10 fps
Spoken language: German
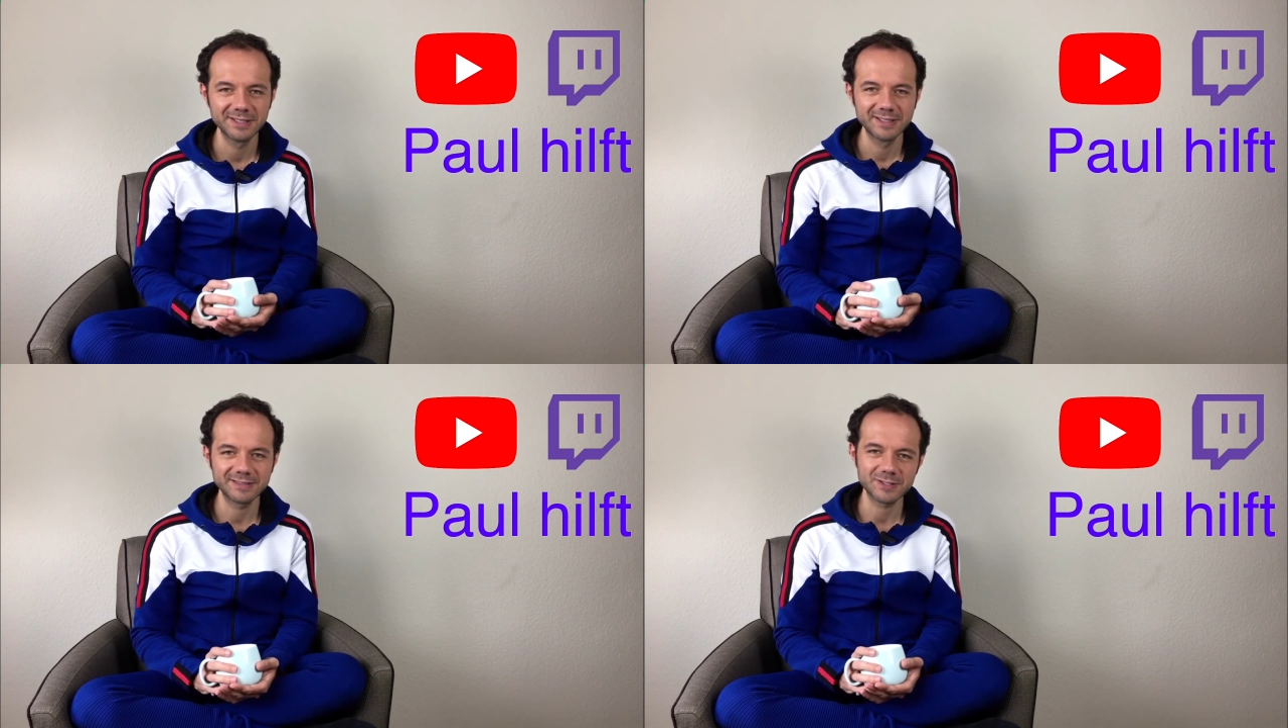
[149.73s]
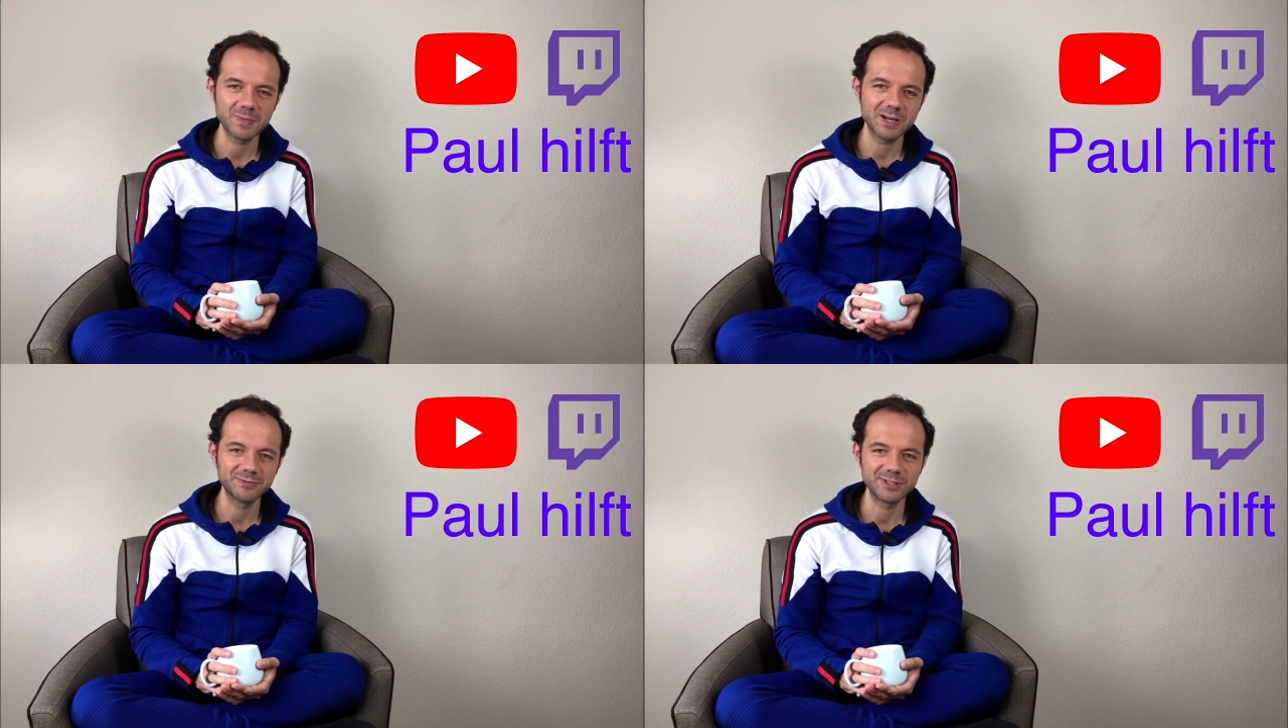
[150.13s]
Das
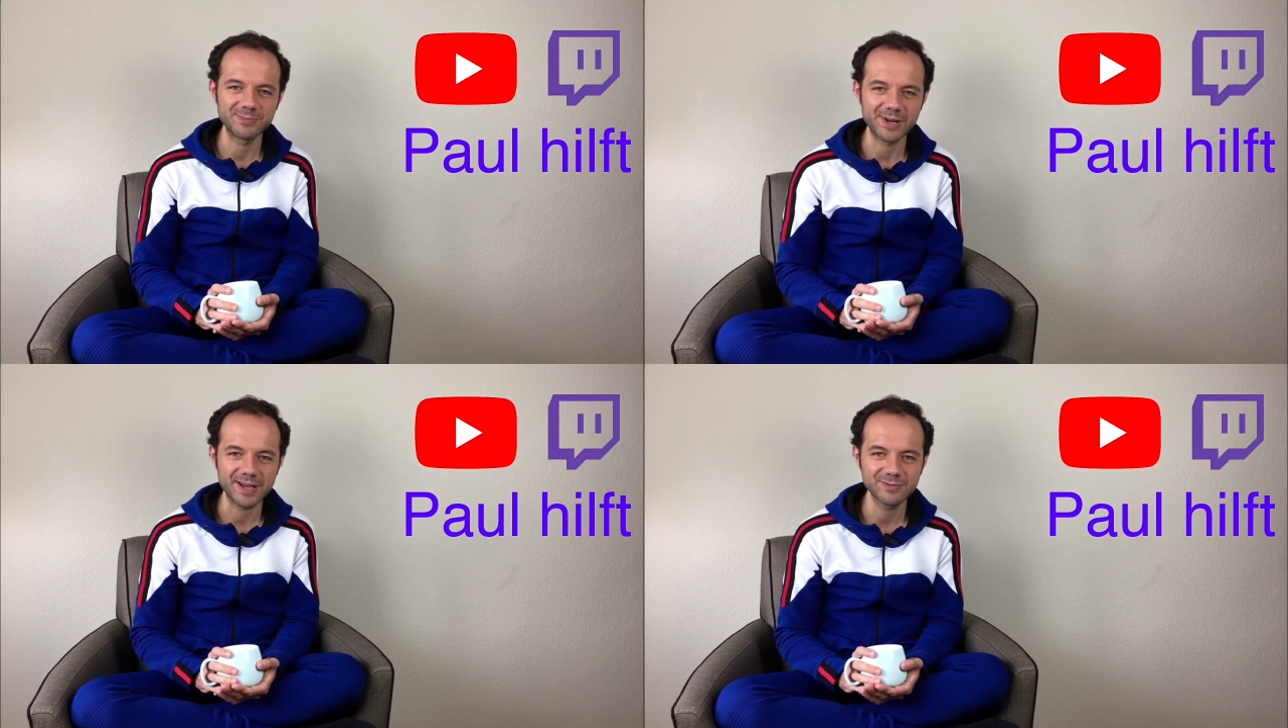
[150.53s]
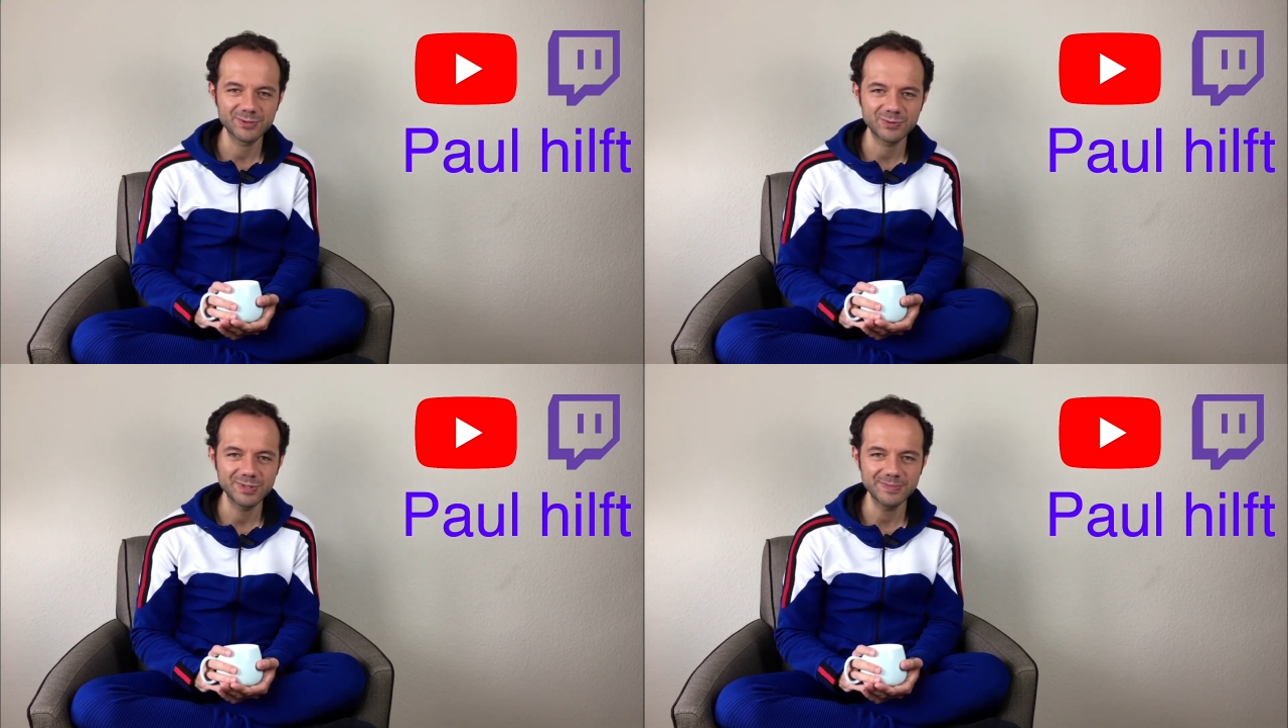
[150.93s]
machen wir im
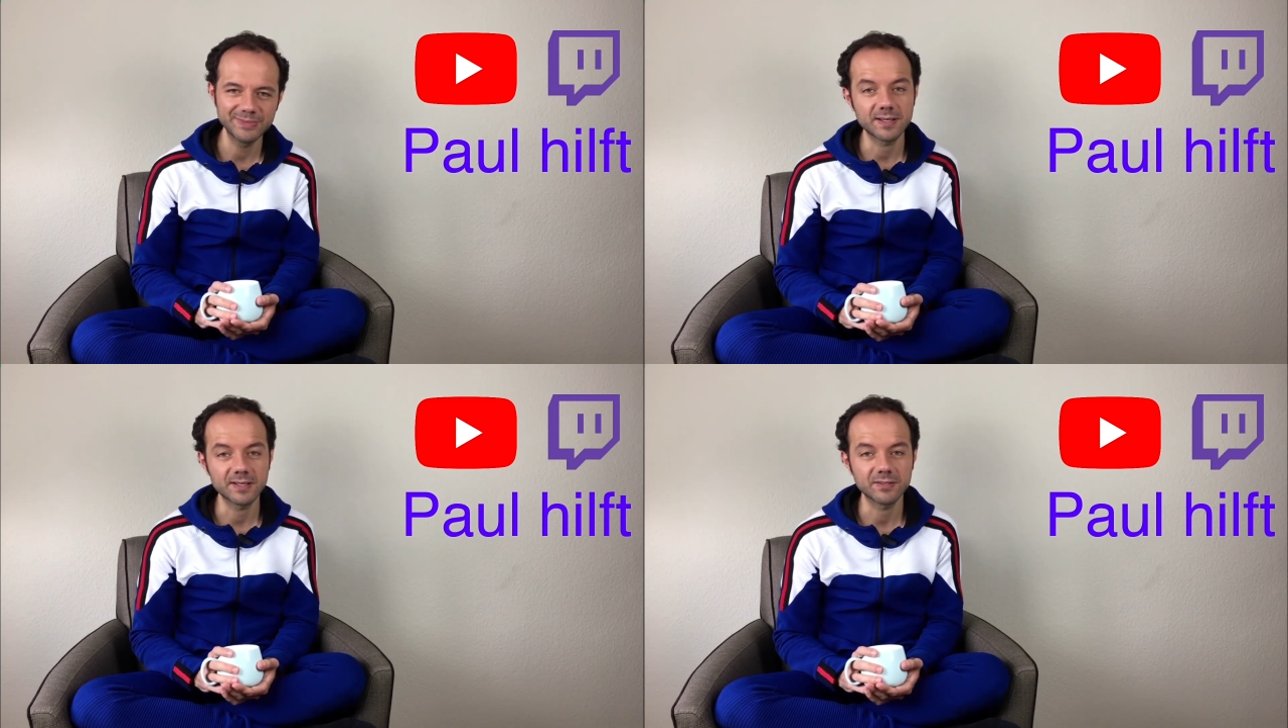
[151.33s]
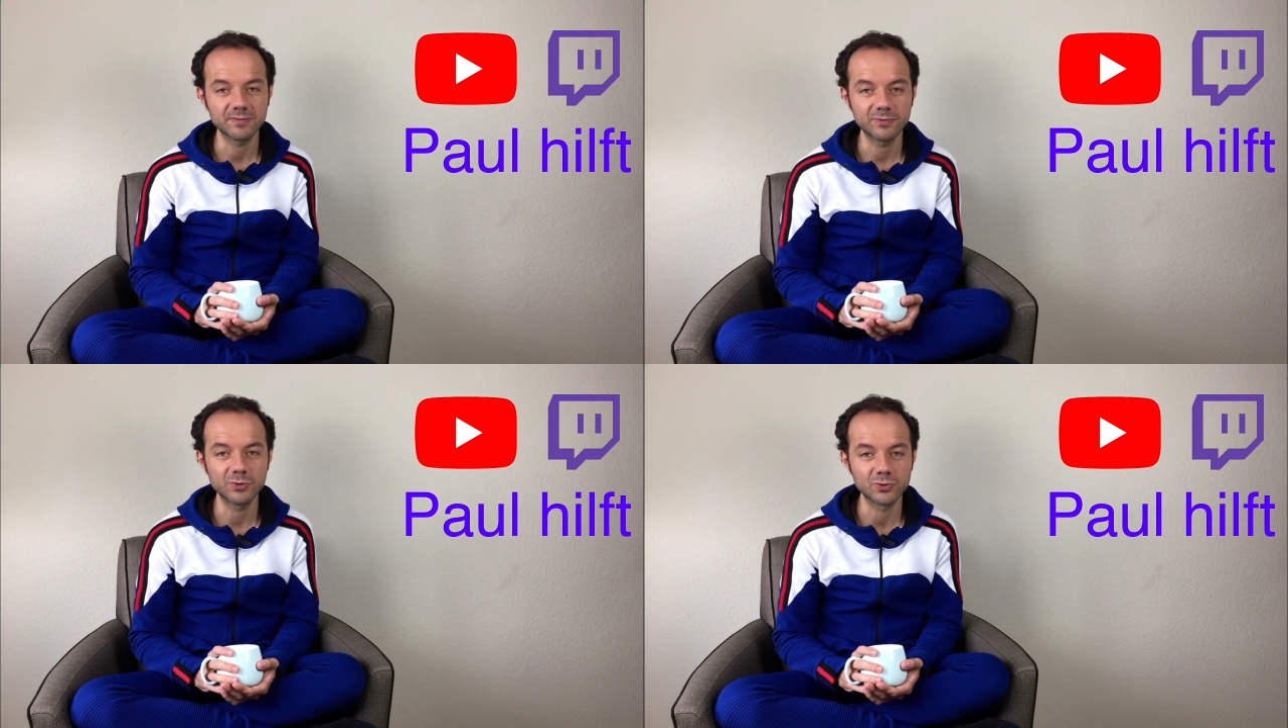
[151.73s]
Livestream, eher
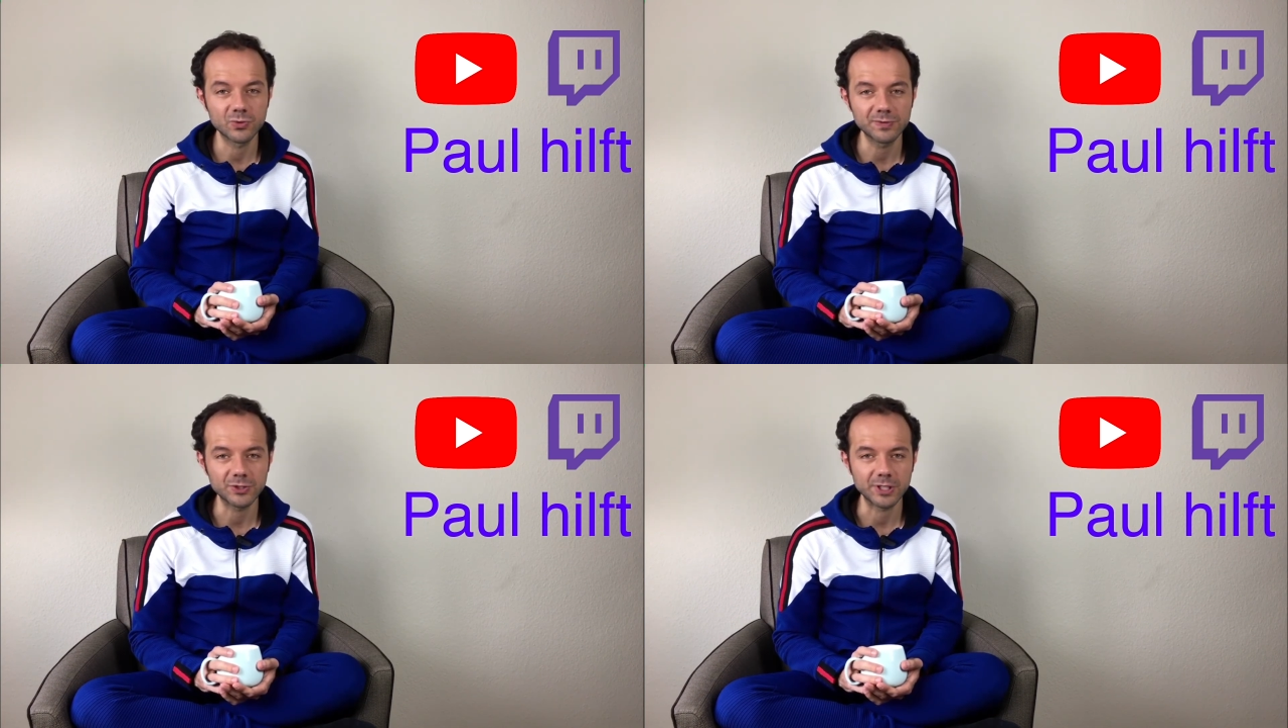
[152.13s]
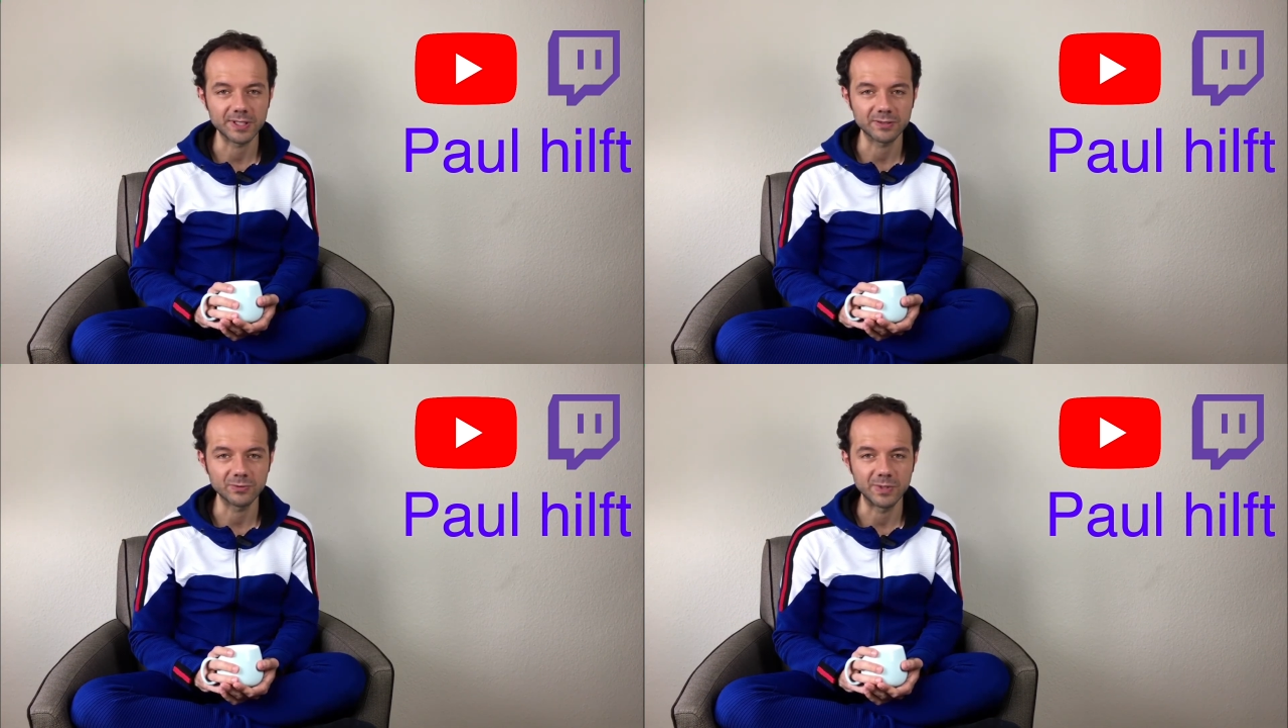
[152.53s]
philosophischer
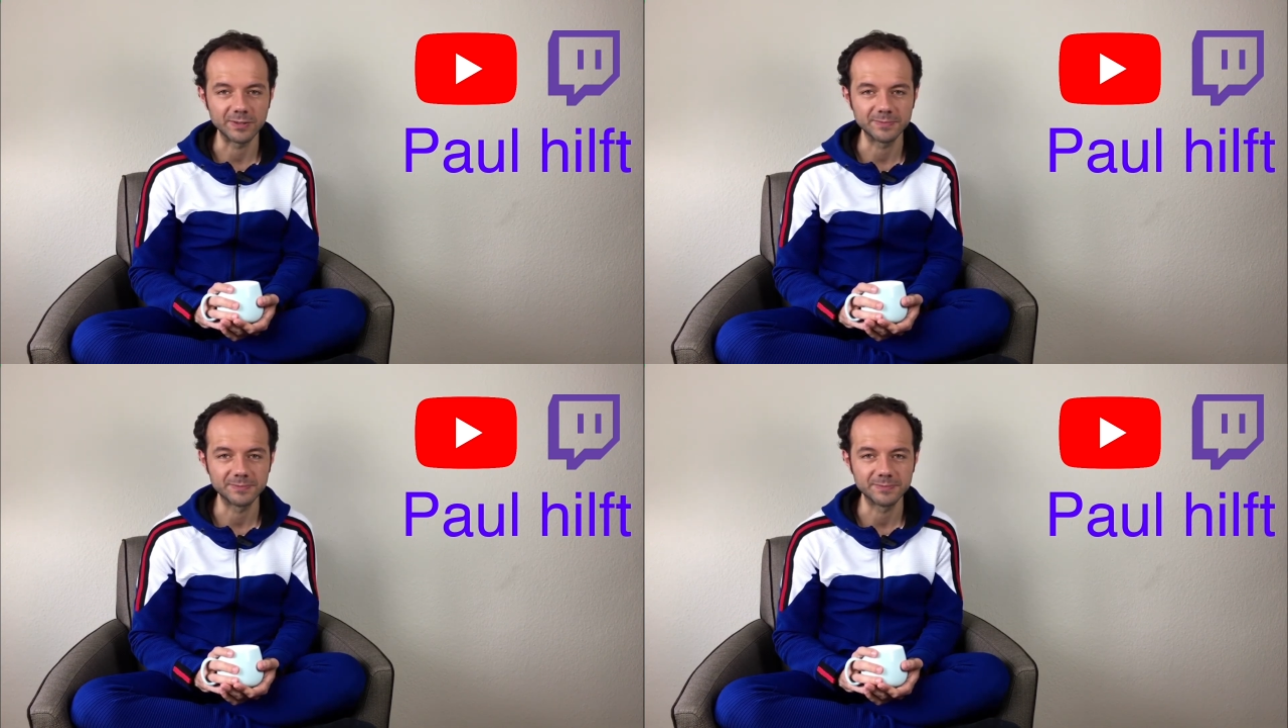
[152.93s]
Natur.